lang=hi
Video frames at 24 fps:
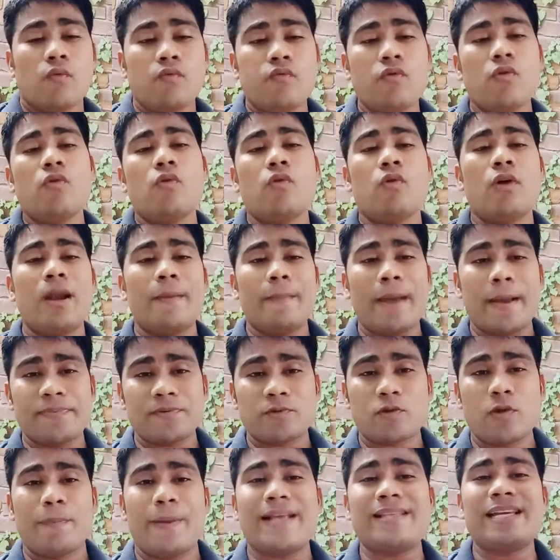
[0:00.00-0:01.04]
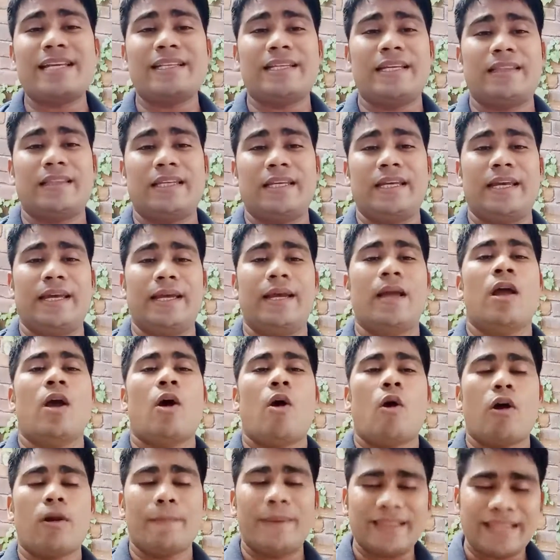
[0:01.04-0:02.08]
वो गूगल मैप्स को पैसा देती है
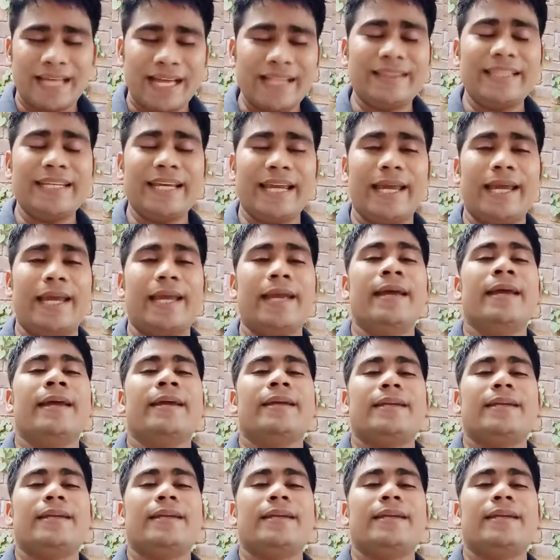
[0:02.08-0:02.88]
और बताती है